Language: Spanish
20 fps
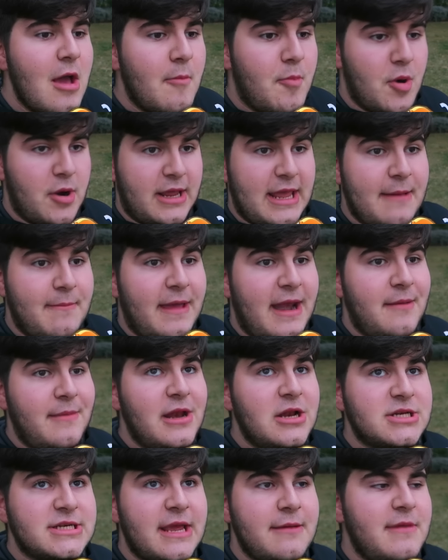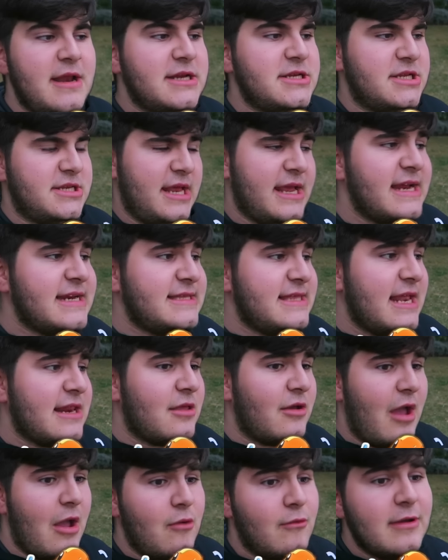porque para mí los gimnasios sí que es
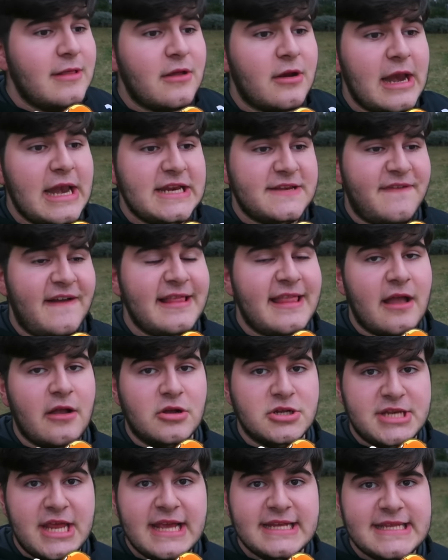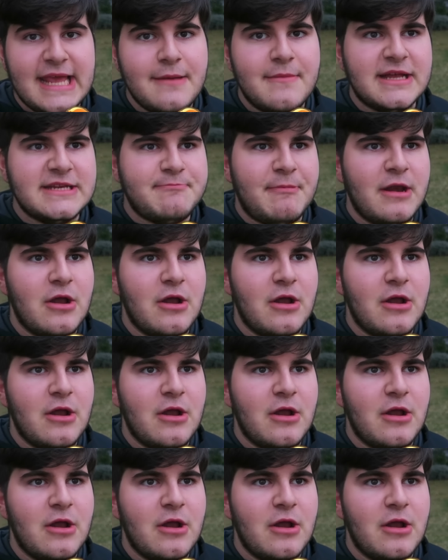cierto que encuentro que les faltan cosillas y demás,